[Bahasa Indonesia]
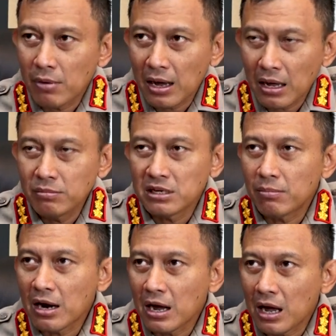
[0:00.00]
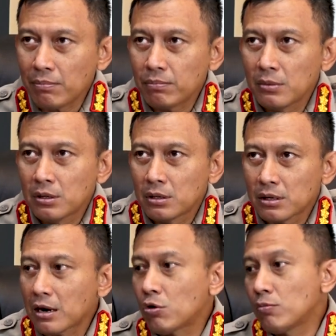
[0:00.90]
bahkan bisa menangkap
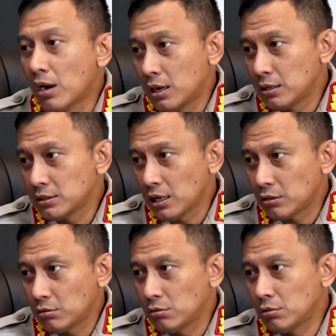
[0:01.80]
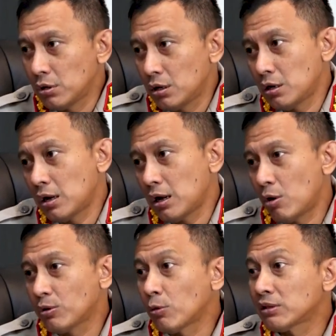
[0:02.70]
narkoba, yaitu uh,
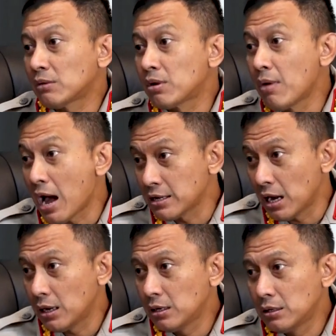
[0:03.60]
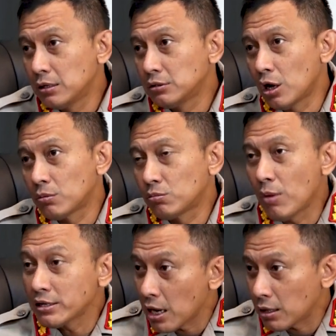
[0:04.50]
obat-obatan berbahaya iya. yang
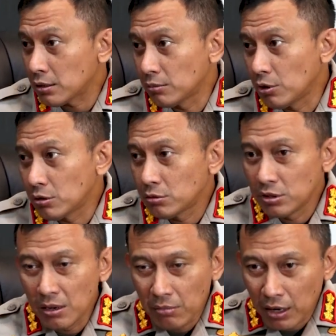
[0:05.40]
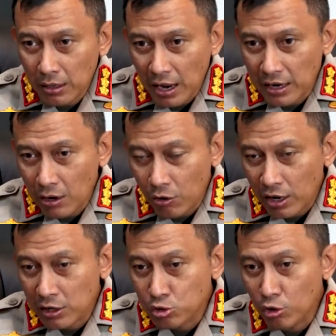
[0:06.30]
banyak. Gitu. Dia ada
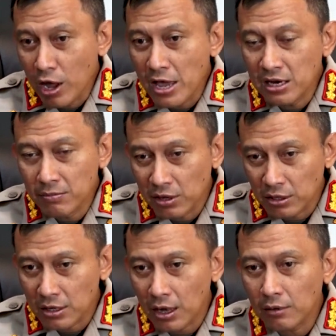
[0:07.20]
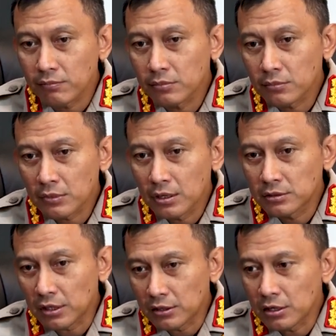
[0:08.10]
orang yang dicurigai, diberhentikan,
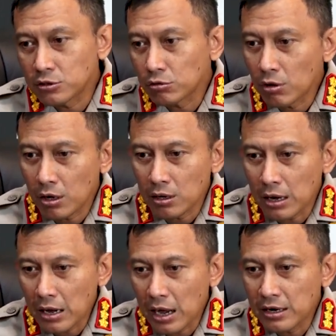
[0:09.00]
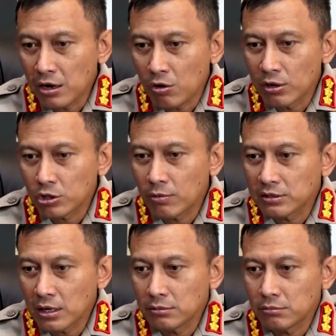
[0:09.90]
ternyata di situ ada
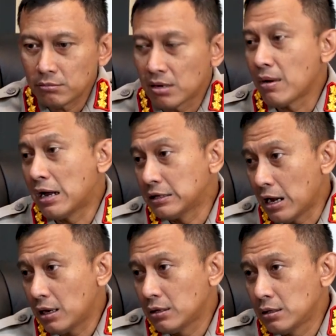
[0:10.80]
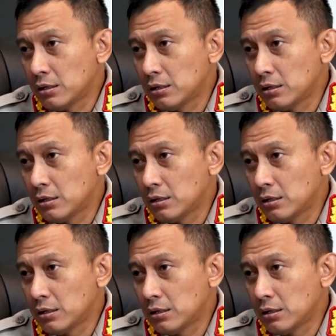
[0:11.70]
obat-obatan berbahaya,